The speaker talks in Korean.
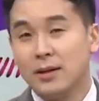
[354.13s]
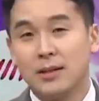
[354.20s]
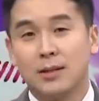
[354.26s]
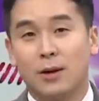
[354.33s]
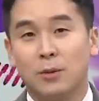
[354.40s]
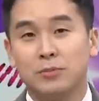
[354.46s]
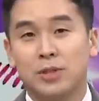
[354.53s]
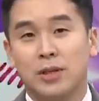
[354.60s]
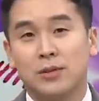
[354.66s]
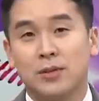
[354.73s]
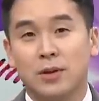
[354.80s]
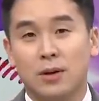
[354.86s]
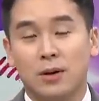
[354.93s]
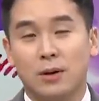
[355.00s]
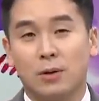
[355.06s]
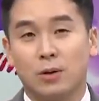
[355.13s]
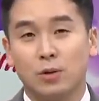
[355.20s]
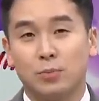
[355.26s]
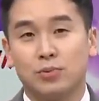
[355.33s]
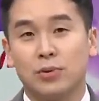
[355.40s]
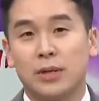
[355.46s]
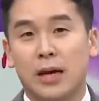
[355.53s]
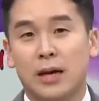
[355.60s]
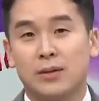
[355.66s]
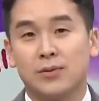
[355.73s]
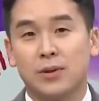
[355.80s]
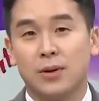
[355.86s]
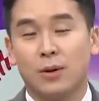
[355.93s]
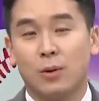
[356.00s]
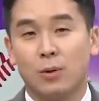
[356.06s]
그 험지에서 컷오프를
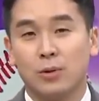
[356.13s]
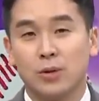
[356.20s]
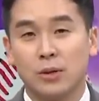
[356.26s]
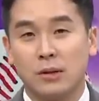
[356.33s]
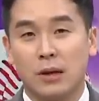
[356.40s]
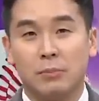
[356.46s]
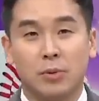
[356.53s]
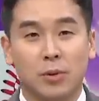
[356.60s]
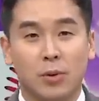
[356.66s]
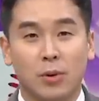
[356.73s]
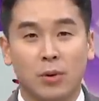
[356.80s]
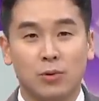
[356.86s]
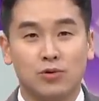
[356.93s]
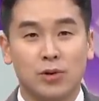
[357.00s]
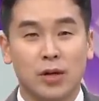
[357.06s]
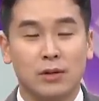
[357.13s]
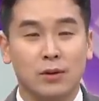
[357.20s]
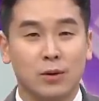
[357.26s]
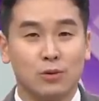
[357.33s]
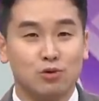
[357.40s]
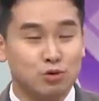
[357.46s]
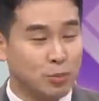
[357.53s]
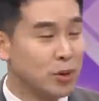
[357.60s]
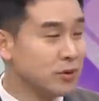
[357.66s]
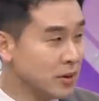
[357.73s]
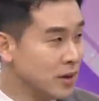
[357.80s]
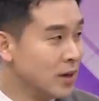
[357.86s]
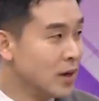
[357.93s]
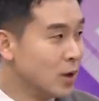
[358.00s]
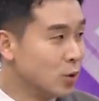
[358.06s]
당했어요. 홍 전 대표 주장대로 두 번
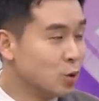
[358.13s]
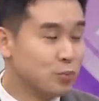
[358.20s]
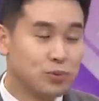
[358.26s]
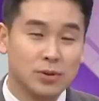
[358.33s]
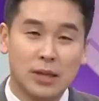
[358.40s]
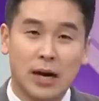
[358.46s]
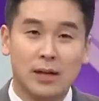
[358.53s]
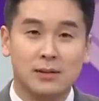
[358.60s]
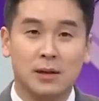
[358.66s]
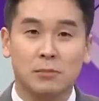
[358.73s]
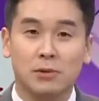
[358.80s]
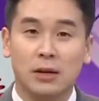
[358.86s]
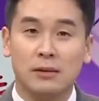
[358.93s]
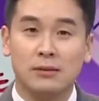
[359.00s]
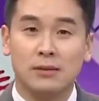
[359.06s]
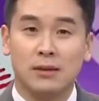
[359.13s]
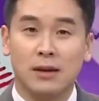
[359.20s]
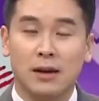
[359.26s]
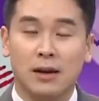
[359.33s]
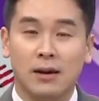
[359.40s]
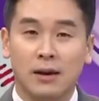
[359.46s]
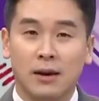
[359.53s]
컷오프를 당한 셈이 됐는데 음.